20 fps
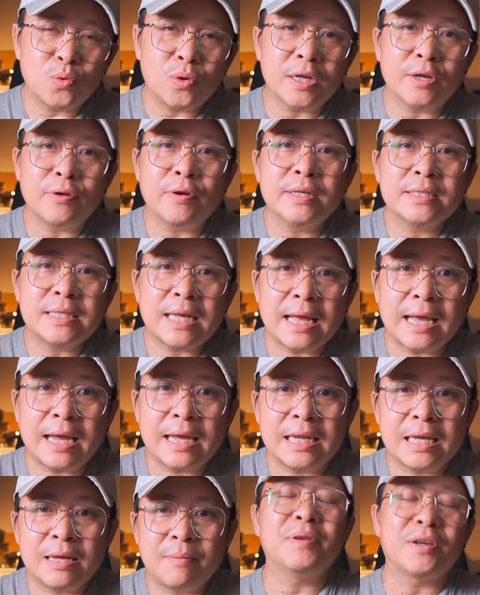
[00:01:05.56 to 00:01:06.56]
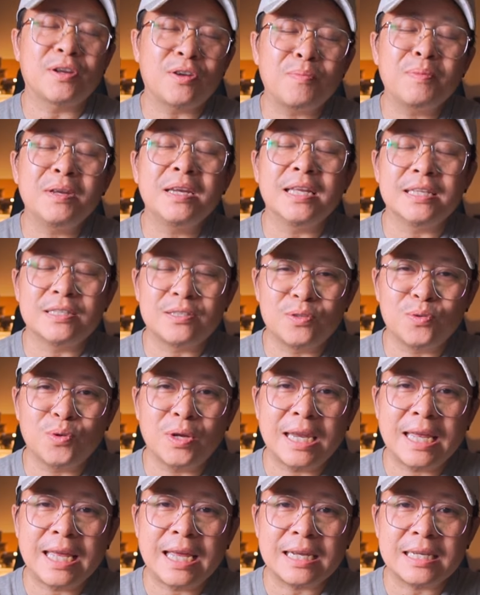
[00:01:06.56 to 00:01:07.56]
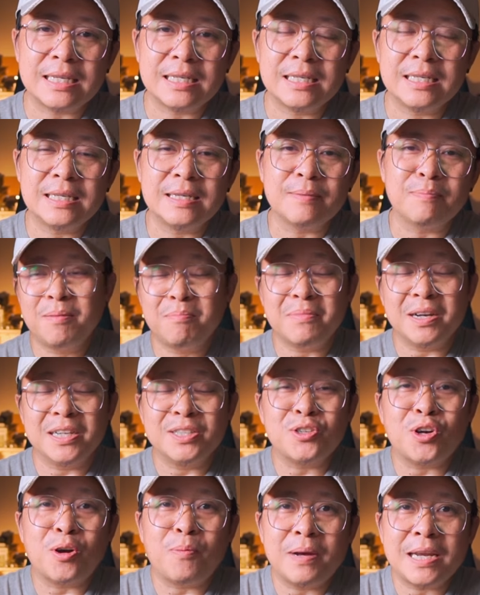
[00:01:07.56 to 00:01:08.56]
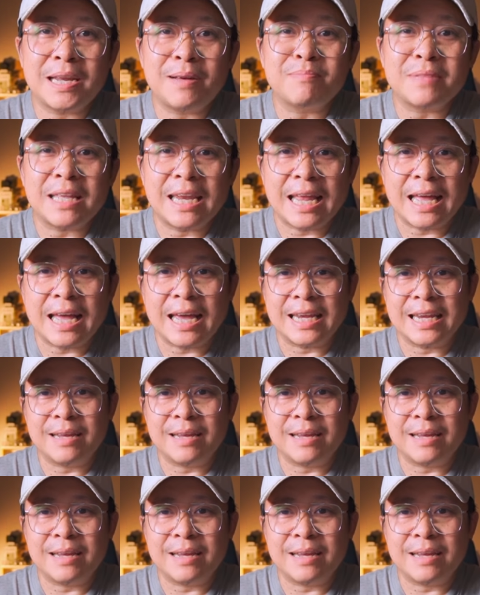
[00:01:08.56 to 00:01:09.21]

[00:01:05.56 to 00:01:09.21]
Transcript: ตัว EOS R เนี่ยเป็นกล้องมิเรสตัวแรกที่เหมือนจะออกมาทำตลาด